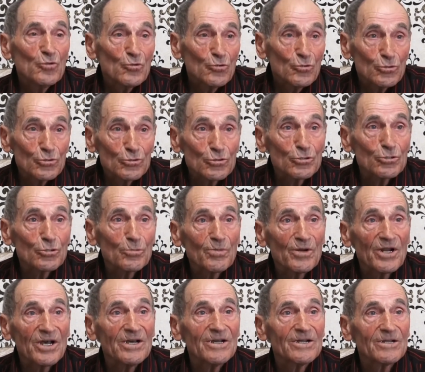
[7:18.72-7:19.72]
Küçücük
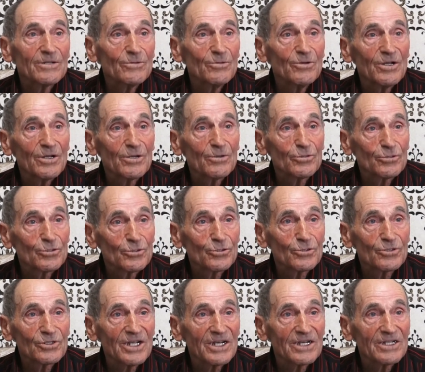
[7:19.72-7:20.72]
bırakırdı öyle,
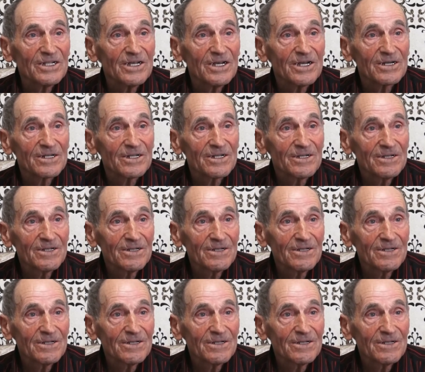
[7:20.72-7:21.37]
küçücük de giderdi.